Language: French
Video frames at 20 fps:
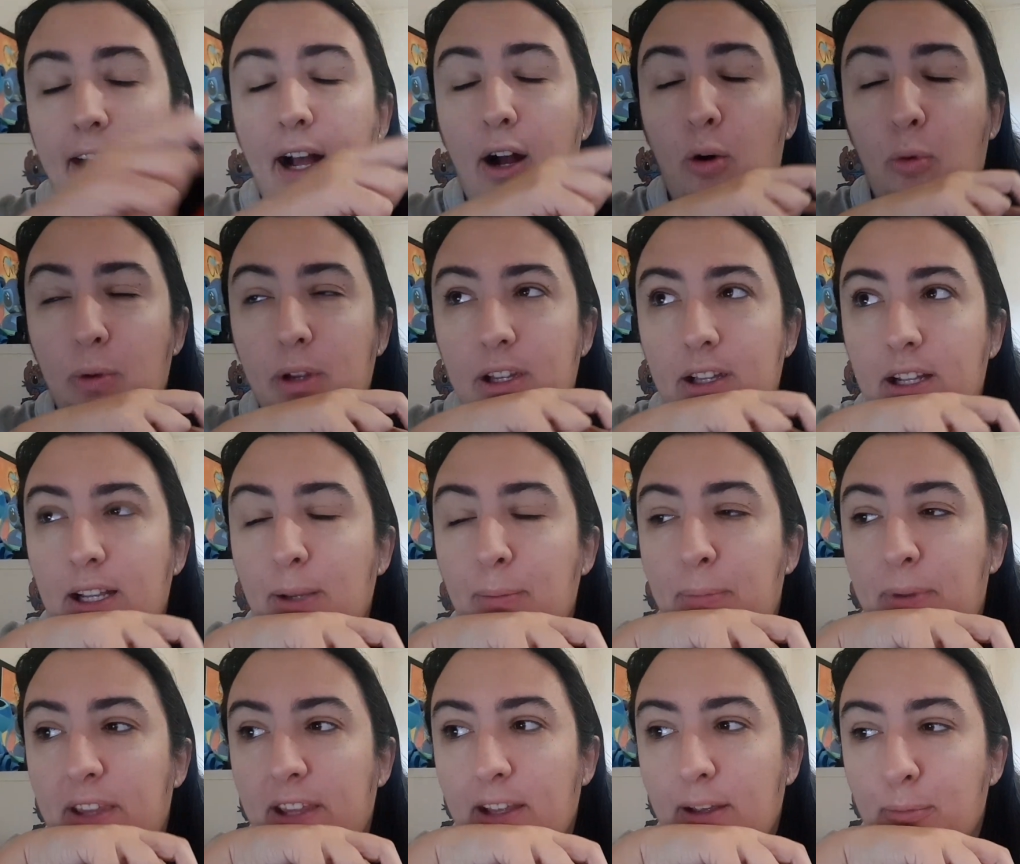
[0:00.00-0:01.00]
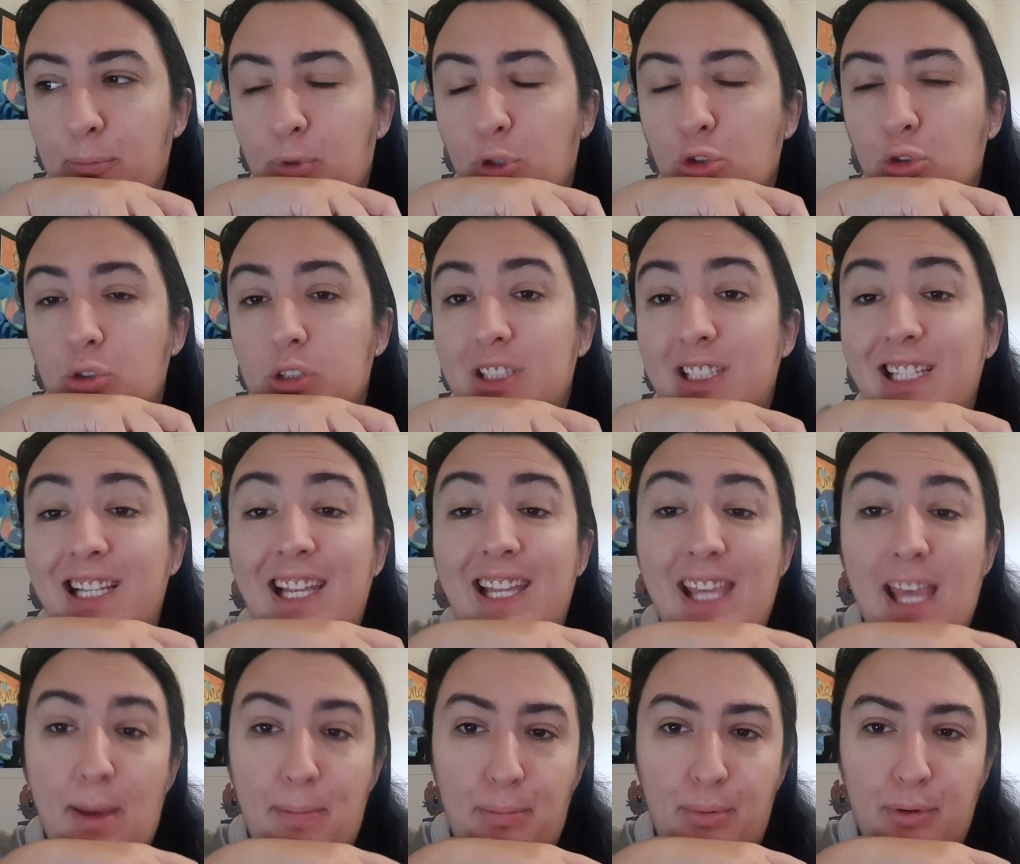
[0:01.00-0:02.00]
Ah oui, les pieds, moi je dis les
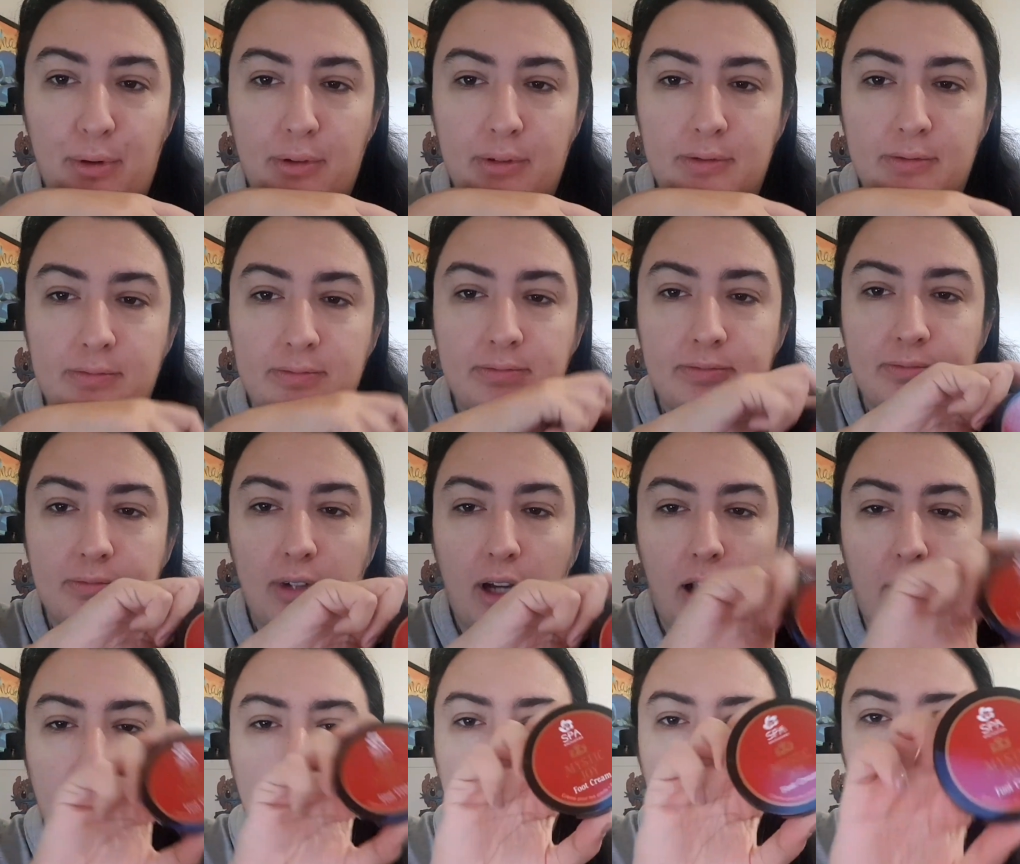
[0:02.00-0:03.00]
yep. Voilà.